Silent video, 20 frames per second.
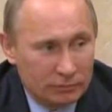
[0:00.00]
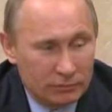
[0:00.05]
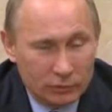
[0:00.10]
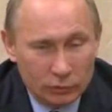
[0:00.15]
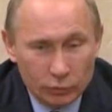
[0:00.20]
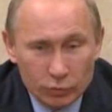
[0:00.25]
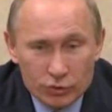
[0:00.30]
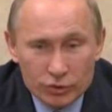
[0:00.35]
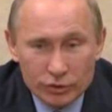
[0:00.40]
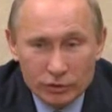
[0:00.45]

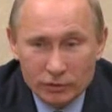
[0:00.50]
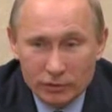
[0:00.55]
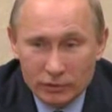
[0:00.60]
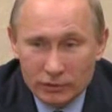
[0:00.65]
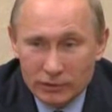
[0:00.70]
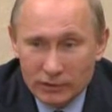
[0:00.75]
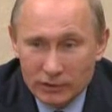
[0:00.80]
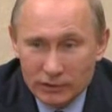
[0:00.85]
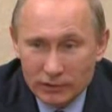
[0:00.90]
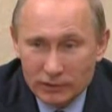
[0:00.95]
лучше это
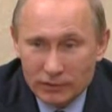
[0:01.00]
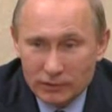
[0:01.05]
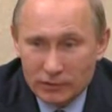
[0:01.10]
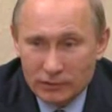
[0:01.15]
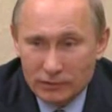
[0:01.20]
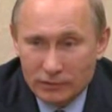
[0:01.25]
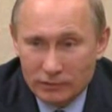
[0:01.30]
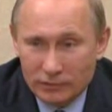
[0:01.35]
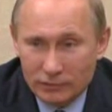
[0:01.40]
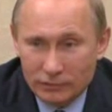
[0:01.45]
делать
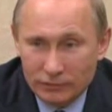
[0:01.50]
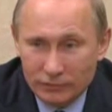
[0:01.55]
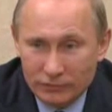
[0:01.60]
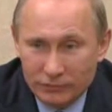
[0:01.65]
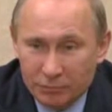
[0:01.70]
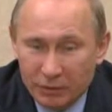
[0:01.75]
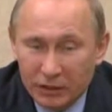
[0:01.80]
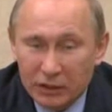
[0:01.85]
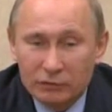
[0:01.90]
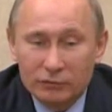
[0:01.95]

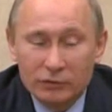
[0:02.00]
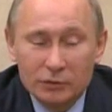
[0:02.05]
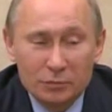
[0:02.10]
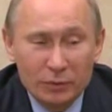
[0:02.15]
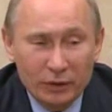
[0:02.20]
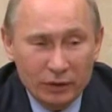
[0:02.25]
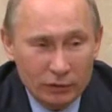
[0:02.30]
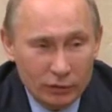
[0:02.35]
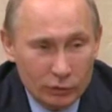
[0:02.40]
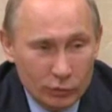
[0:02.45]
в
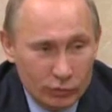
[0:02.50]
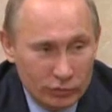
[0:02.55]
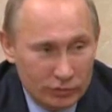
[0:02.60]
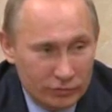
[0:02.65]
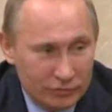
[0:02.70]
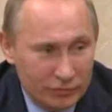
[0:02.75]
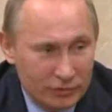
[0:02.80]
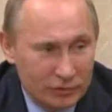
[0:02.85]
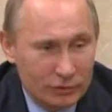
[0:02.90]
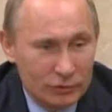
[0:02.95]
предвыборный
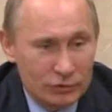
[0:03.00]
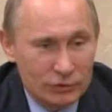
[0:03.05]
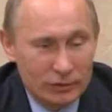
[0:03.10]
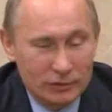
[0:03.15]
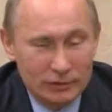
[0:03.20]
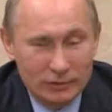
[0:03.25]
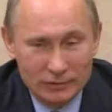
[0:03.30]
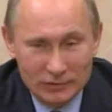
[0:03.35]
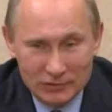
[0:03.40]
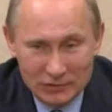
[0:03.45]
год, в
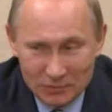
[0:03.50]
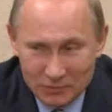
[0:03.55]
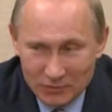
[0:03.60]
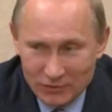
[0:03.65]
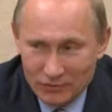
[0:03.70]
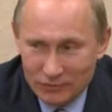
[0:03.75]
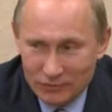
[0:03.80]
2011